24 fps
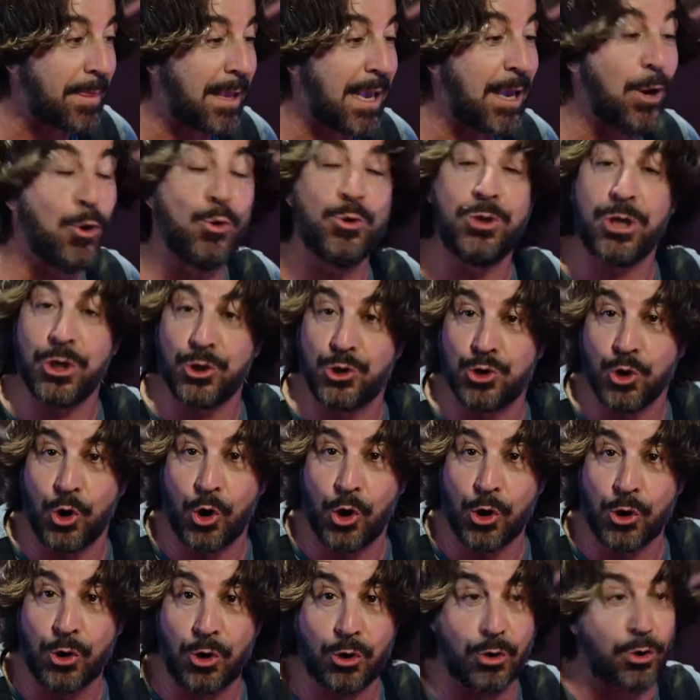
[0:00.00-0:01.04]
e ogni
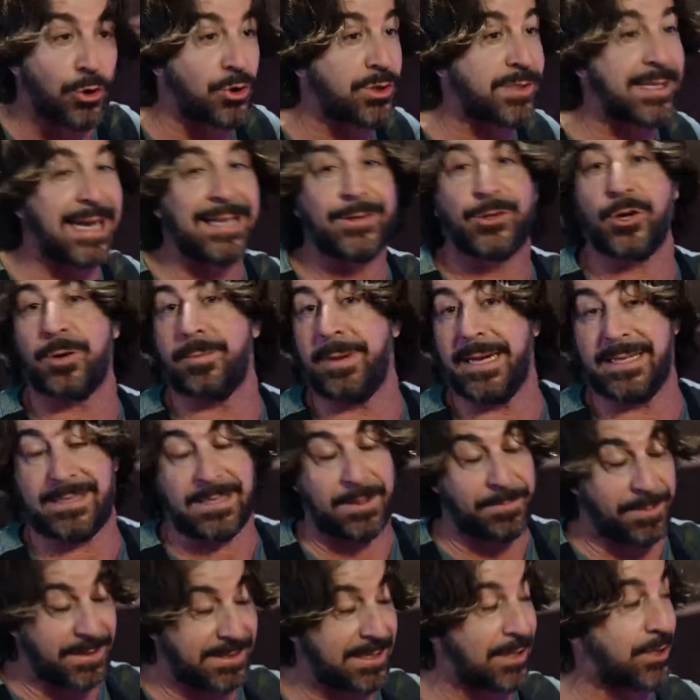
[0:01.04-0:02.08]
giorno, nonostante ormai
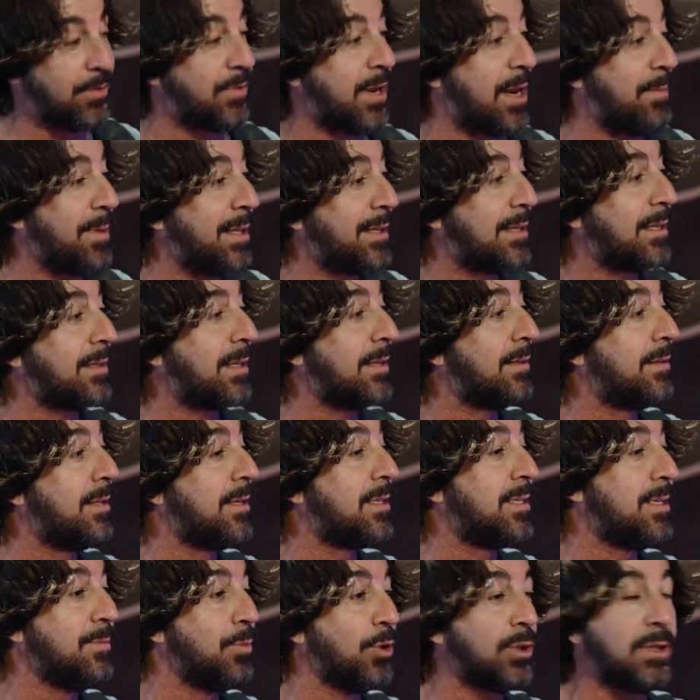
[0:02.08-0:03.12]
sia passato veramente
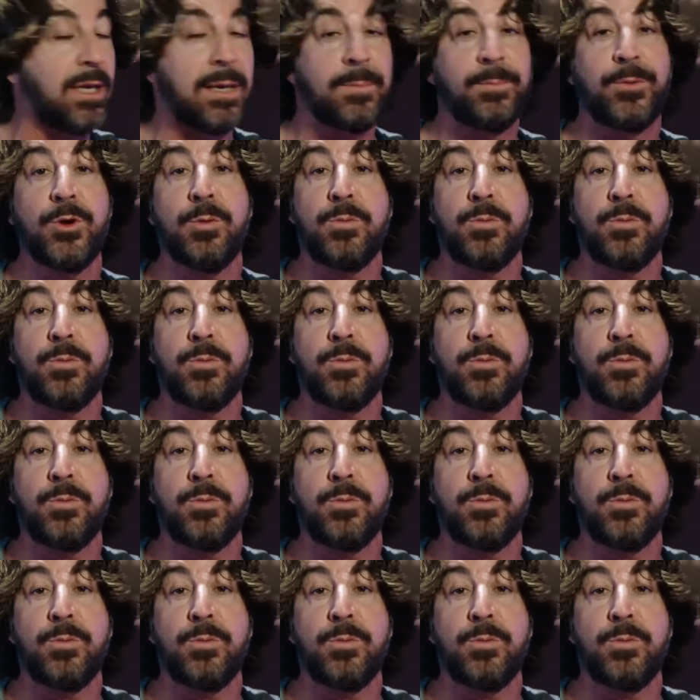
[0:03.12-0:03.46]
tantissimo tempo,